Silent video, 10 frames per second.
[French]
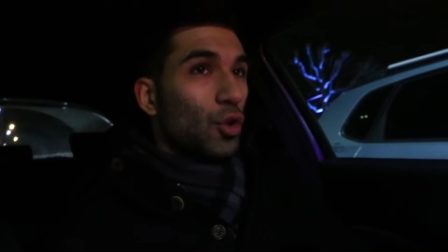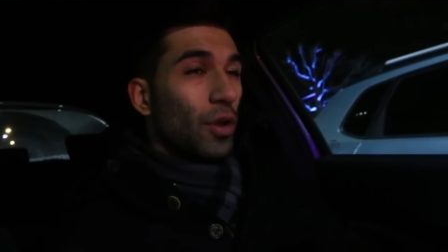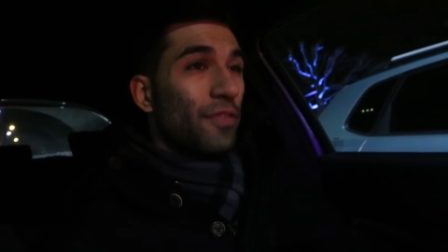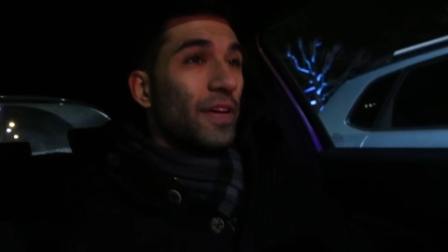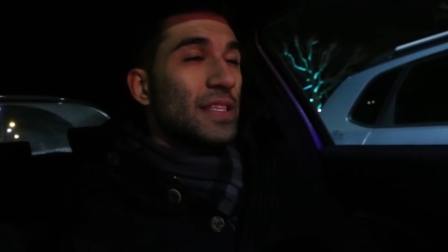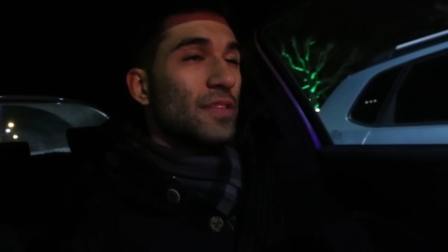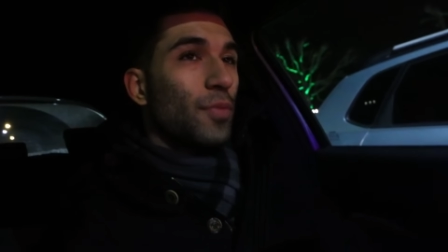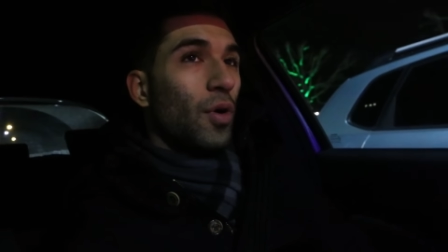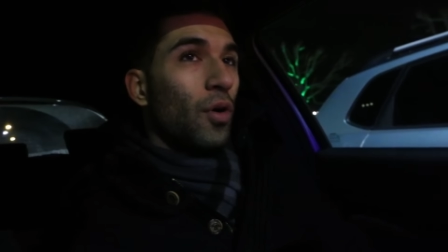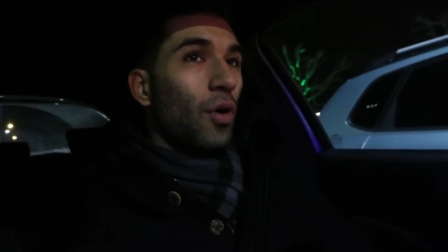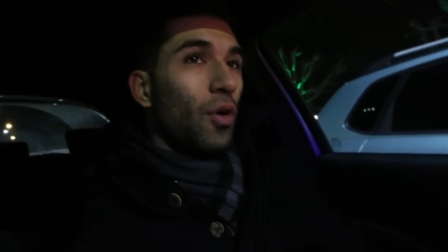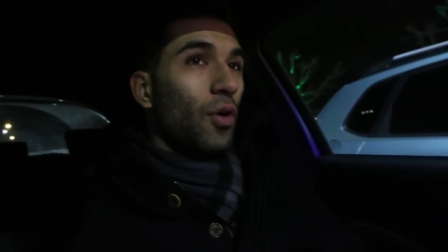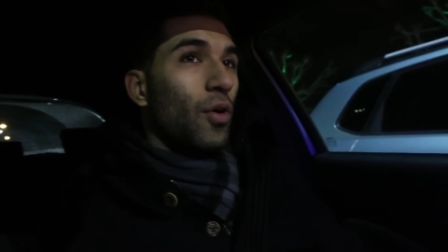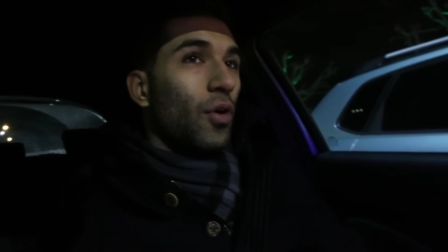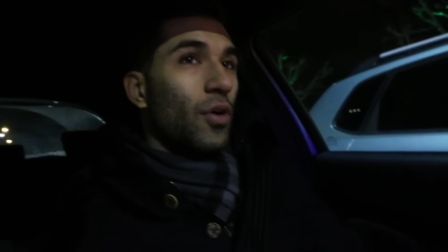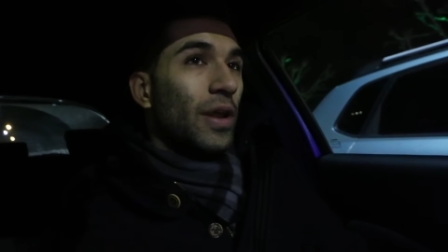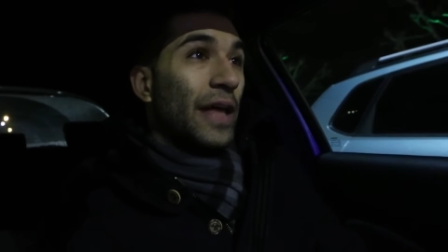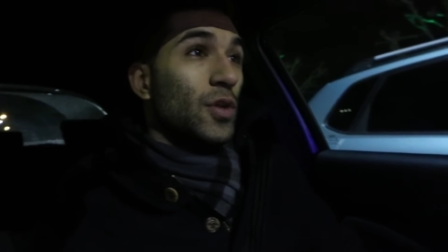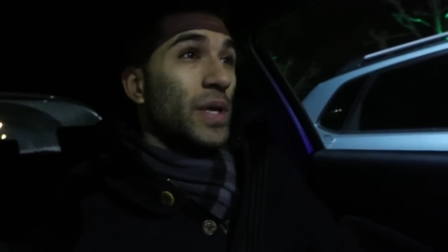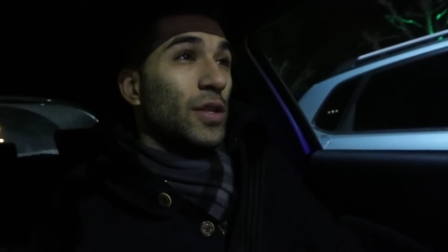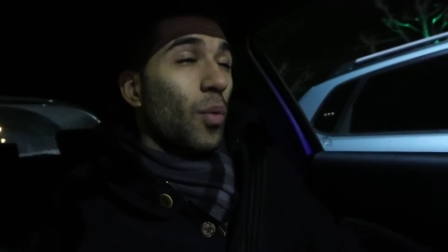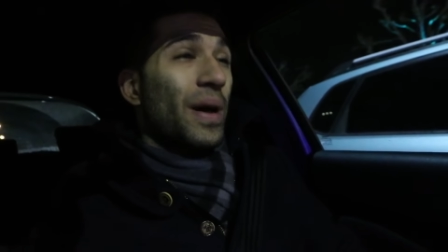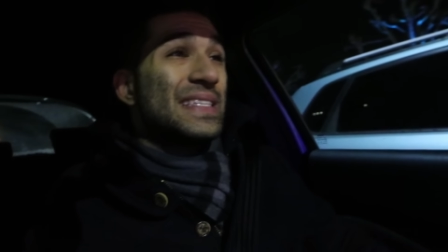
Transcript: que, effectivement, la nuit tombe